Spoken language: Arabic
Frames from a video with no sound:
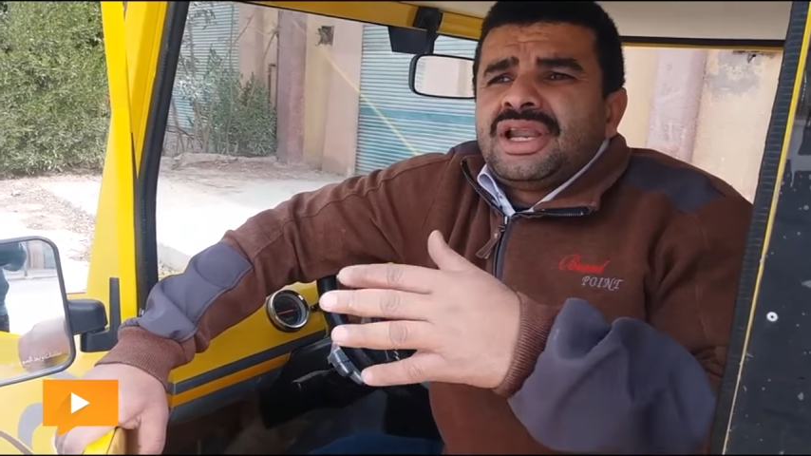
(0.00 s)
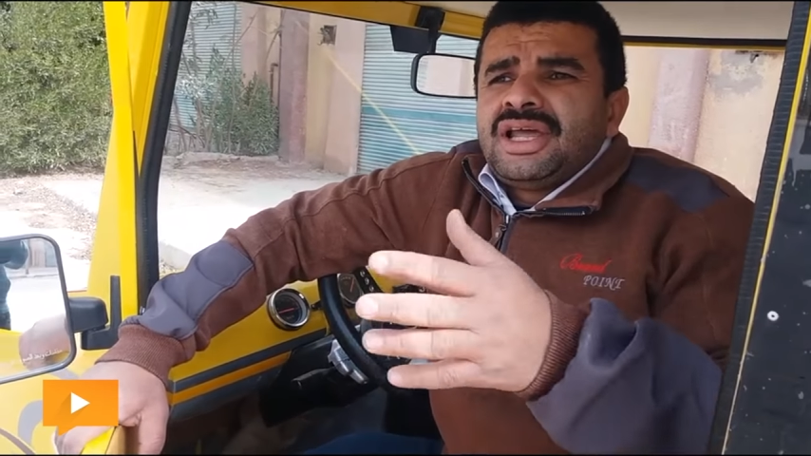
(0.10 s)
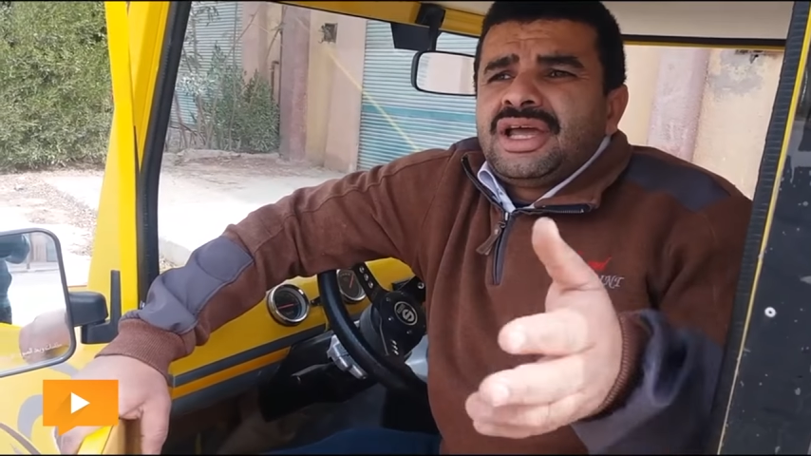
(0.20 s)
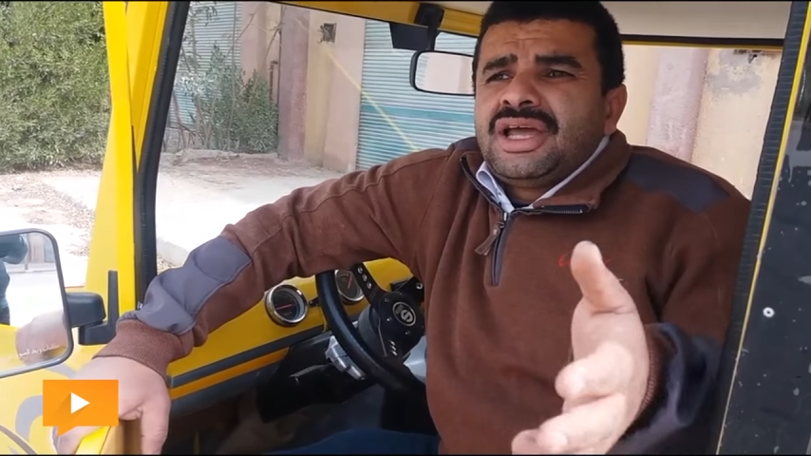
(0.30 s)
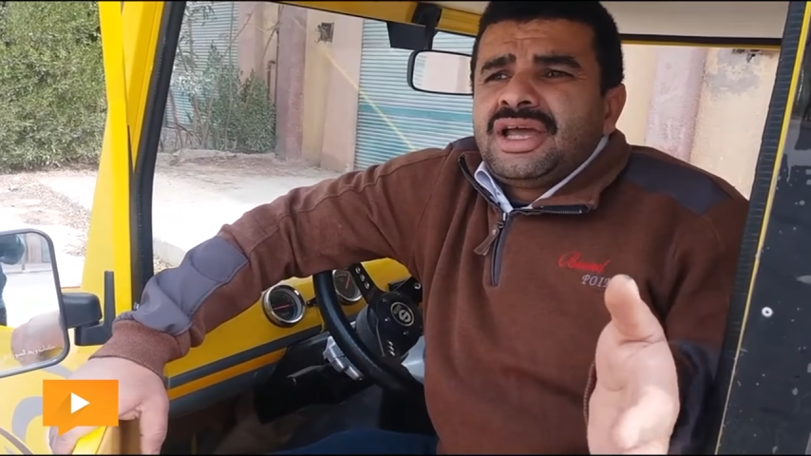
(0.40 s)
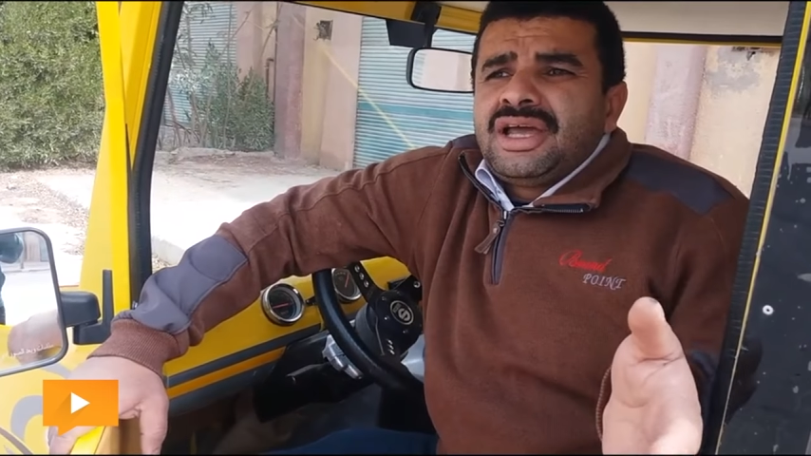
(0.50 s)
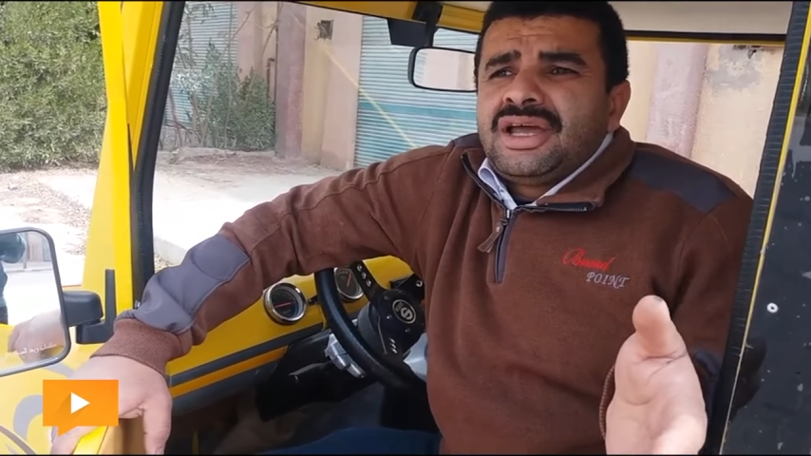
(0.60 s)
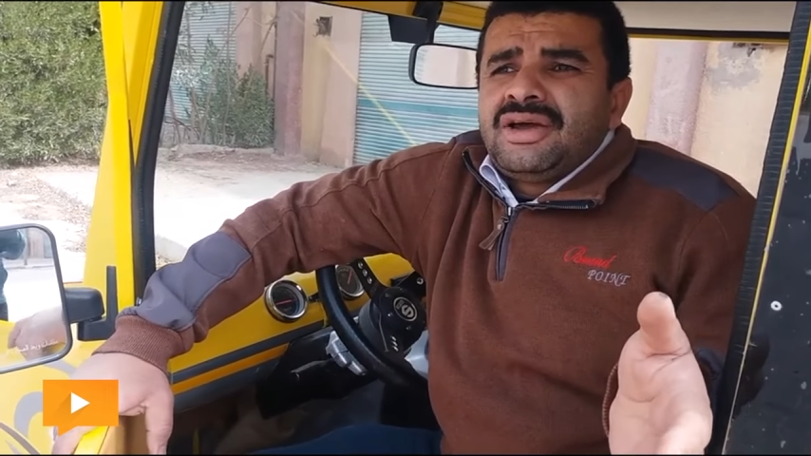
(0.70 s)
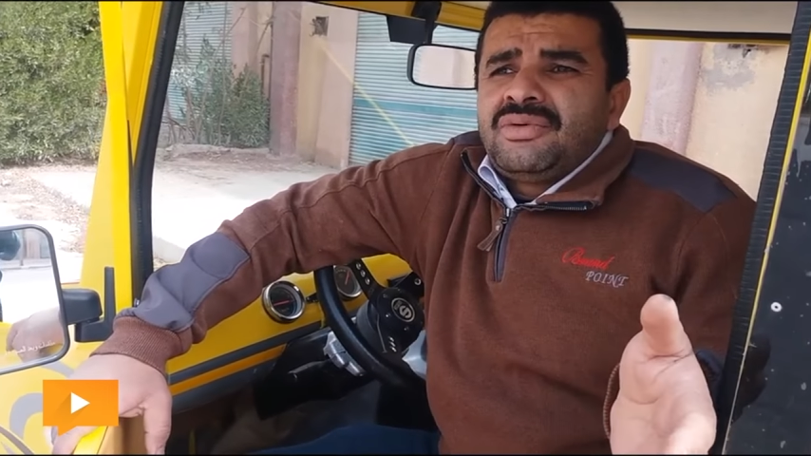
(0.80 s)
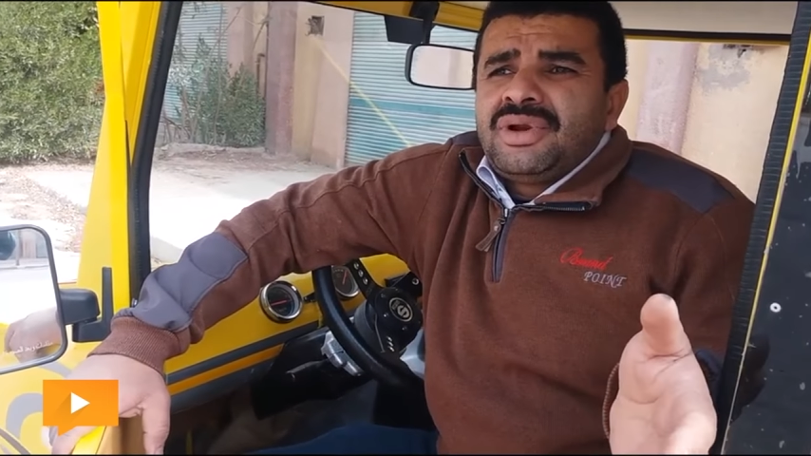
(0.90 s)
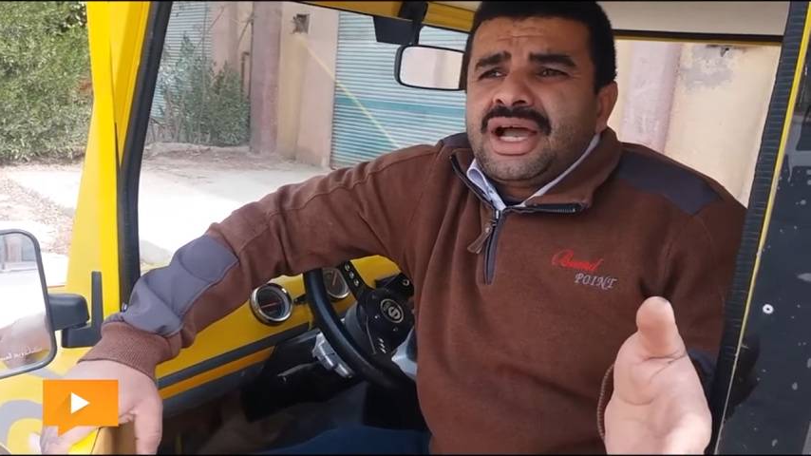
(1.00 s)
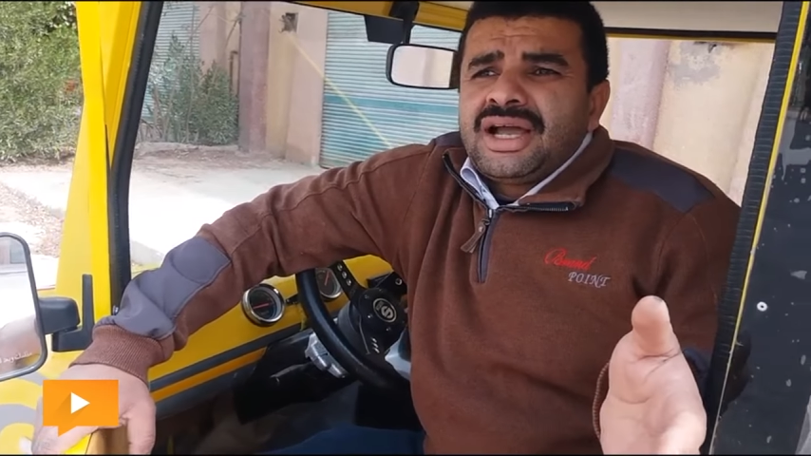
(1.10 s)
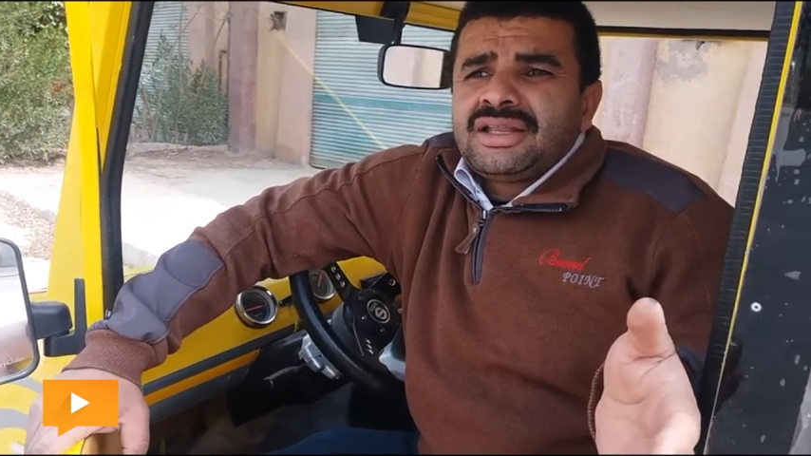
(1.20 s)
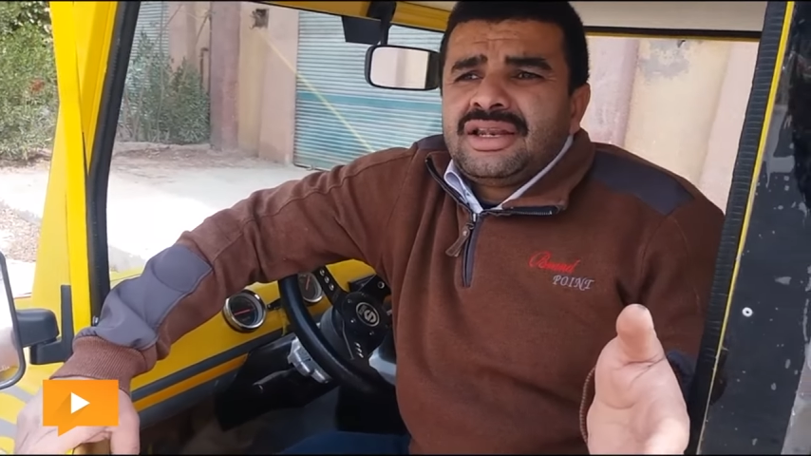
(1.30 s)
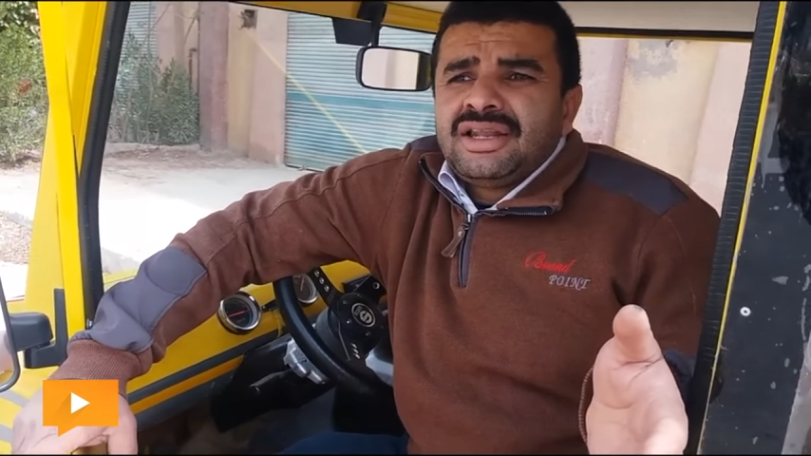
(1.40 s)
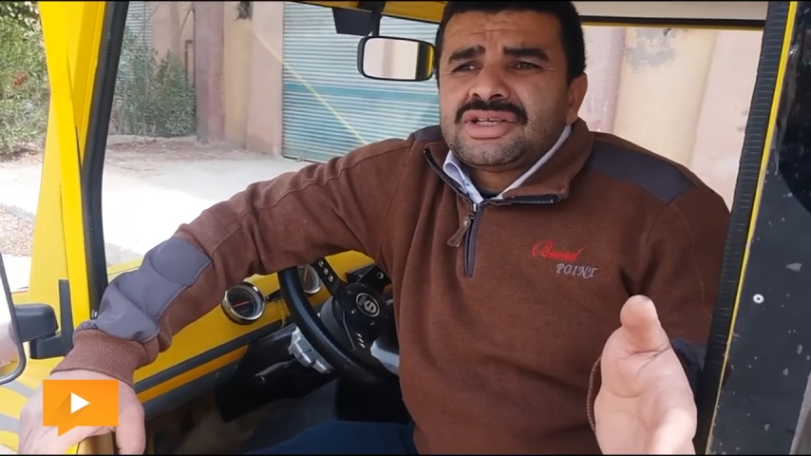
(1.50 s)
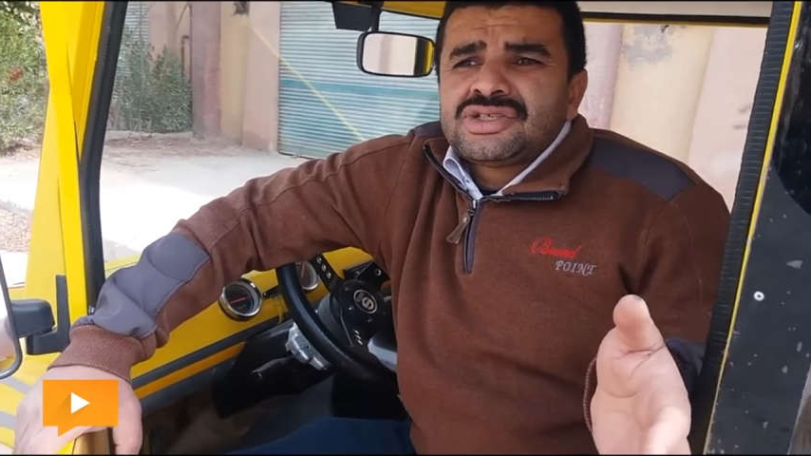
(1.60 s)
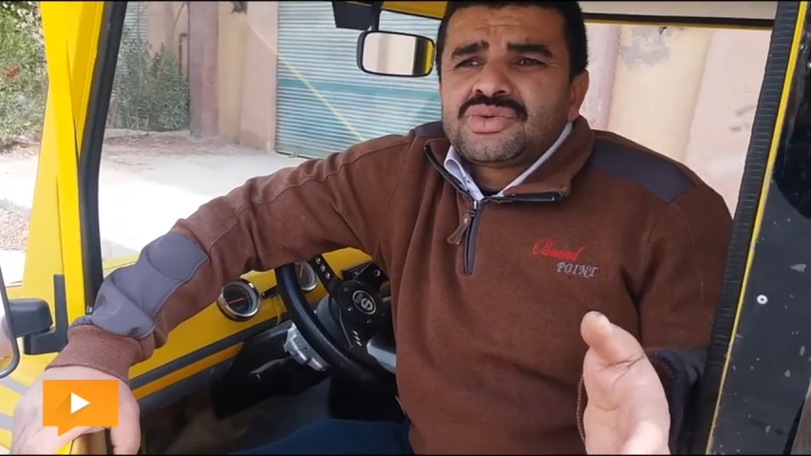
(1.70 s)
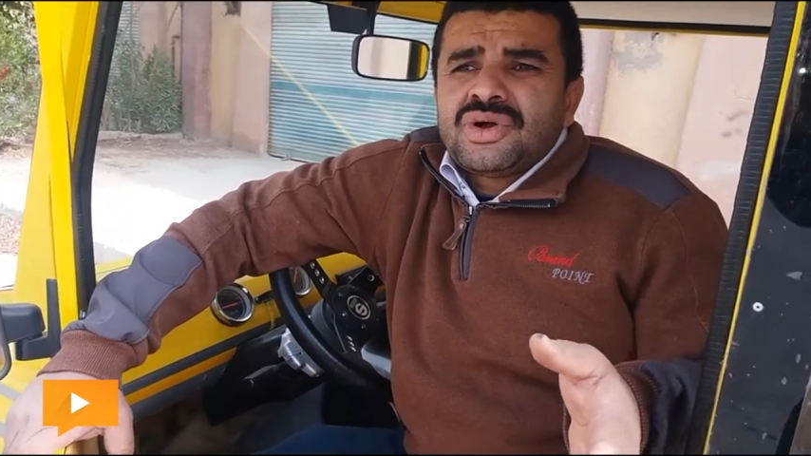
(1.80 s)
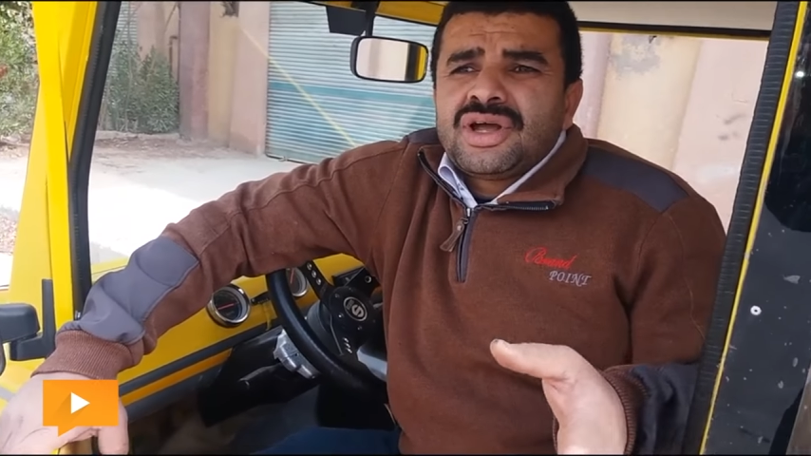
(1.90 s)
آه، والحاجات
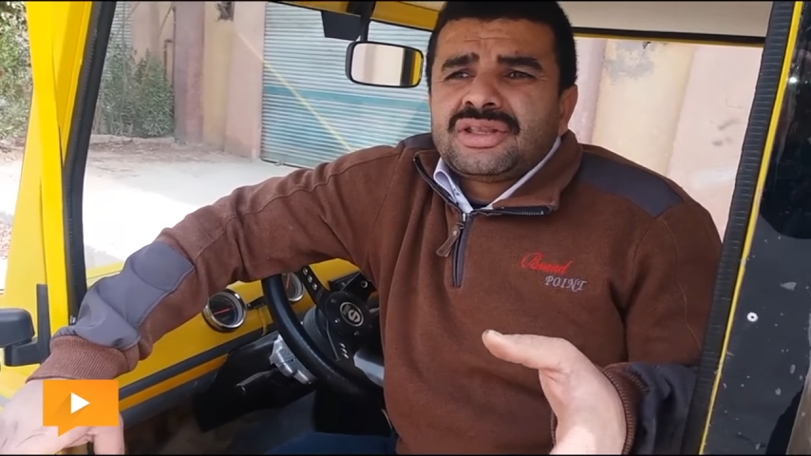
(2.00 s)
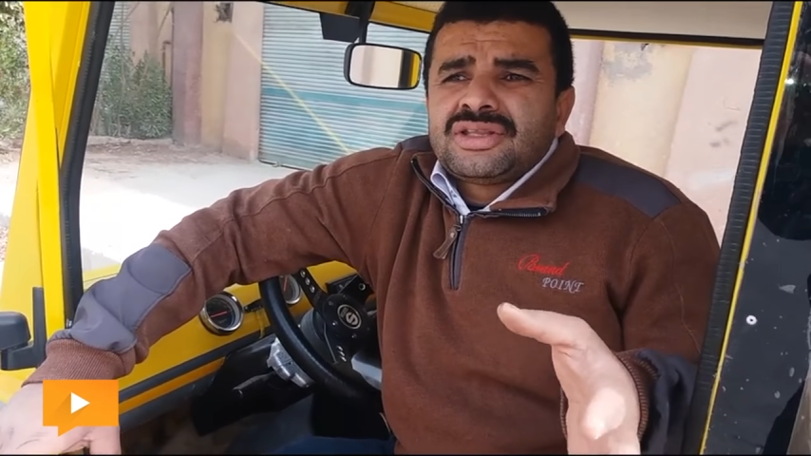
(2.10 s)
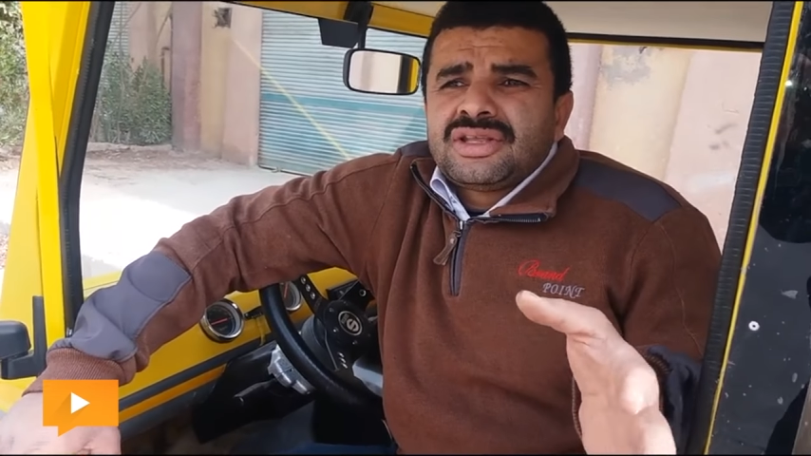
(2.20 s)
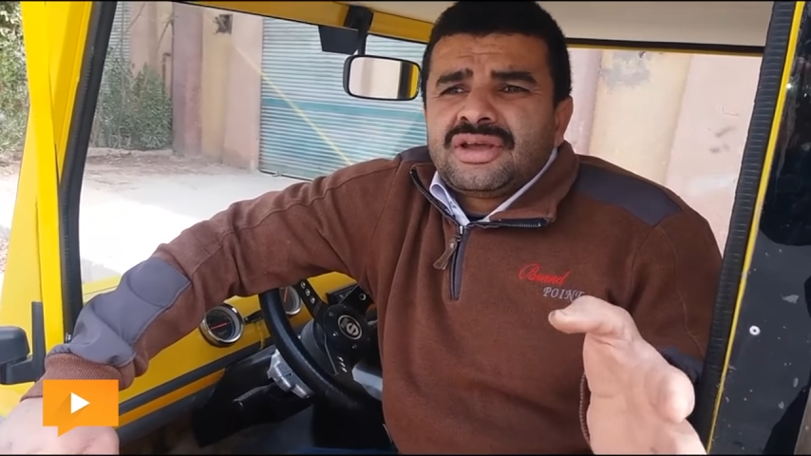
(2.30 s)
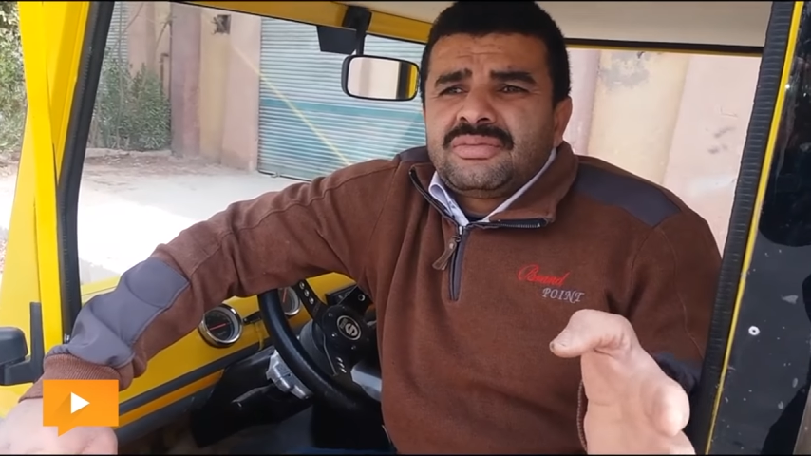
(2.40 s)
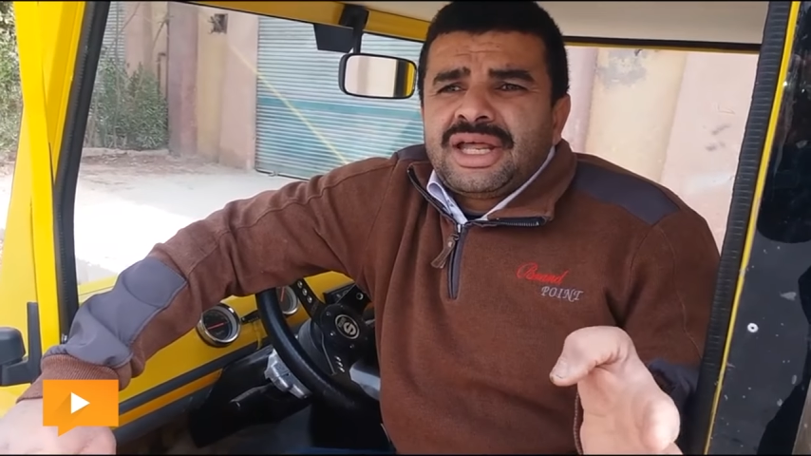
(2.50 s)
الاكسسوارات آه،